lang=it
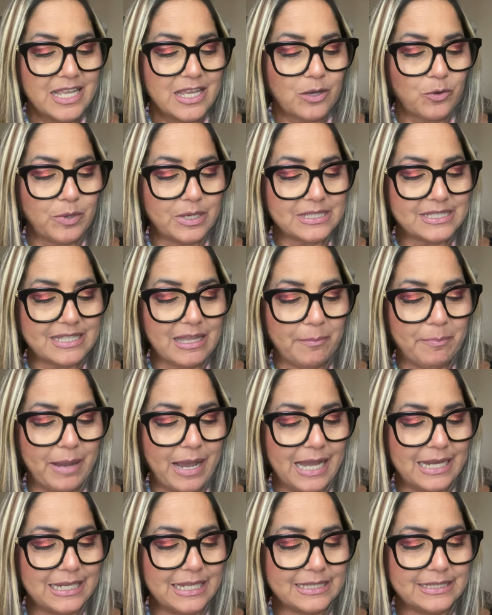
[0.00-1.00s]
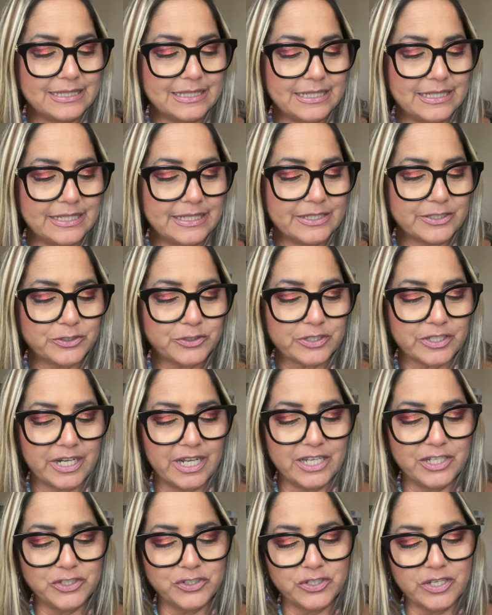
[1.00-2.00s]
questa pale di
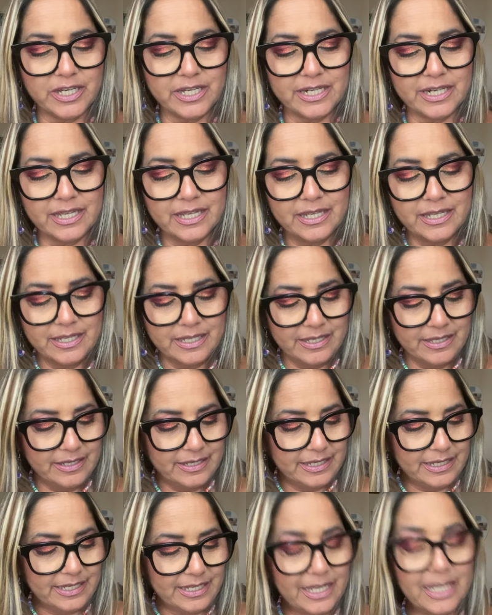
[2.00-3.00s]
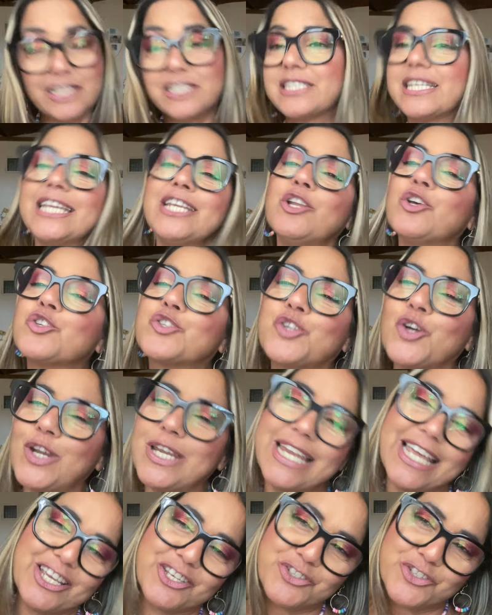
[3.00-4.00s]
Stranger eh, sì, non so
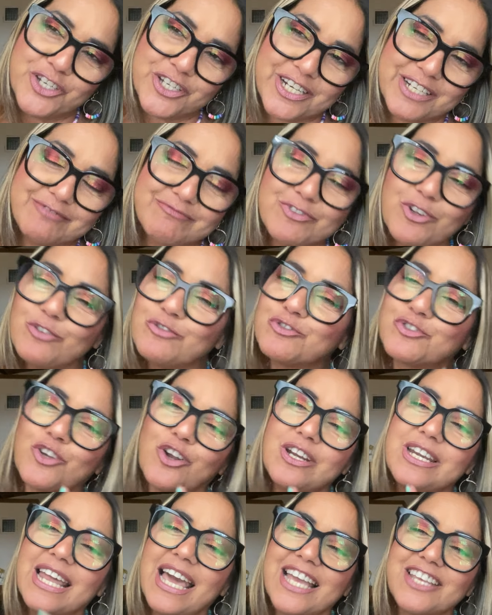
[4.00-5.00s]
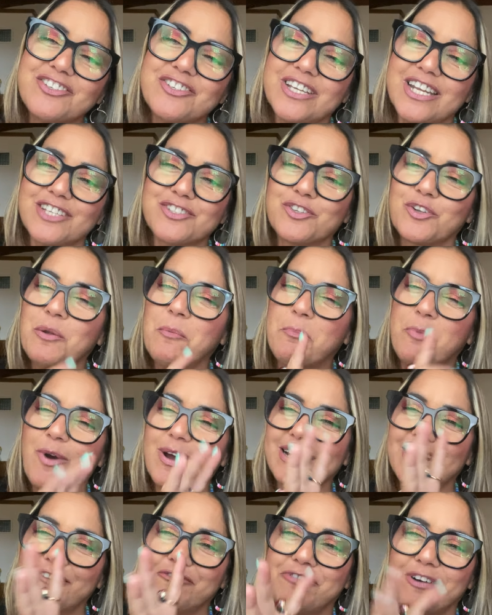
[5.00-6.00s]
leggere, non so leggere, sono un po'
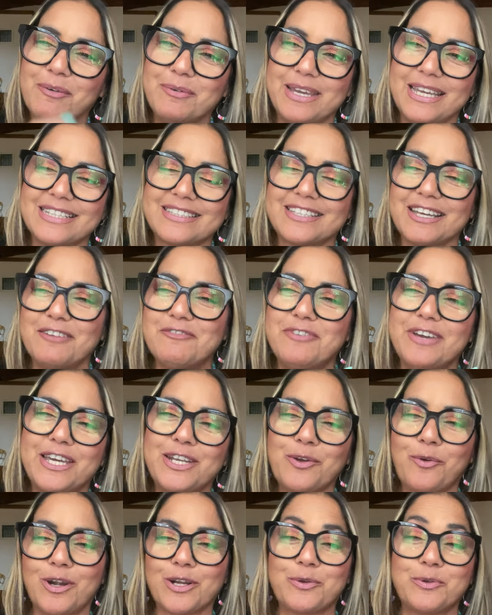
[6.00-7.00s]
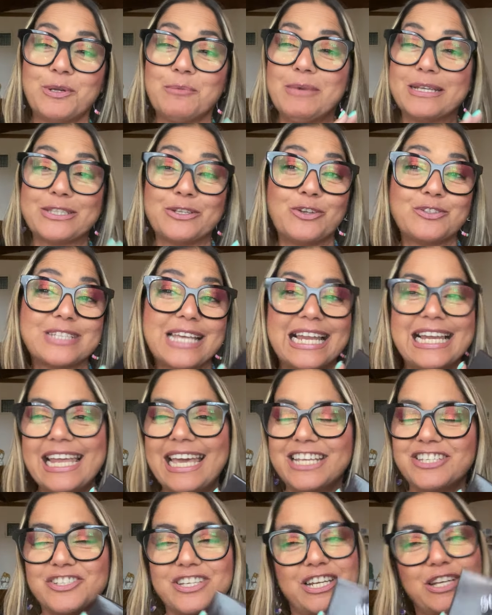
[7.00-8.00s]
analfabeta, è vero, qualcuno mette, non sai
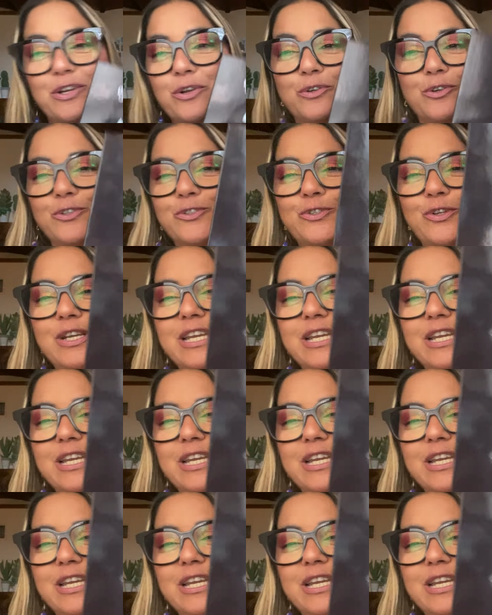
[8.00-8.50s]
leggere? No, non so